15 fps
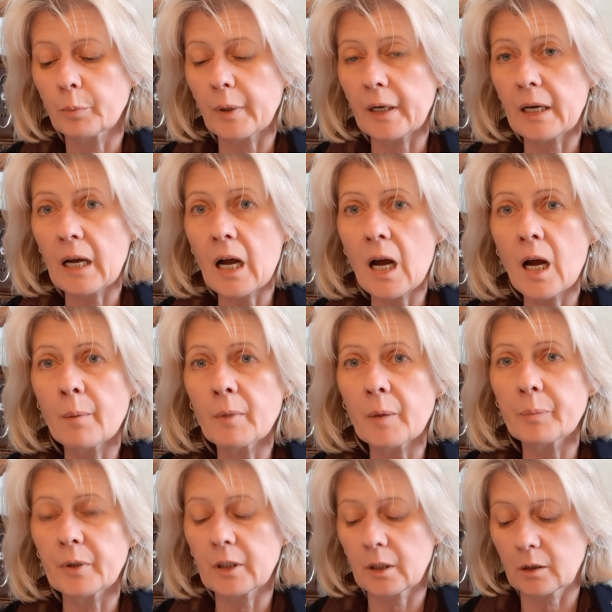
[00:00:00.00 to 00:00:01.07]
прямо
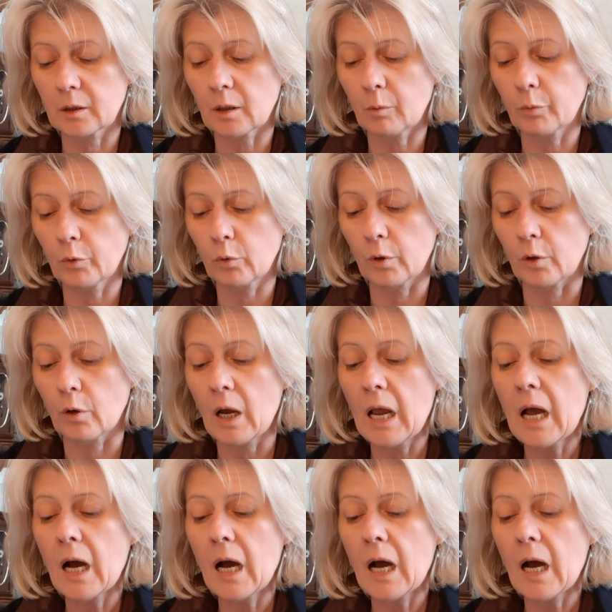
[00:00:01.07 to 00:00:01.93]
перед тобою.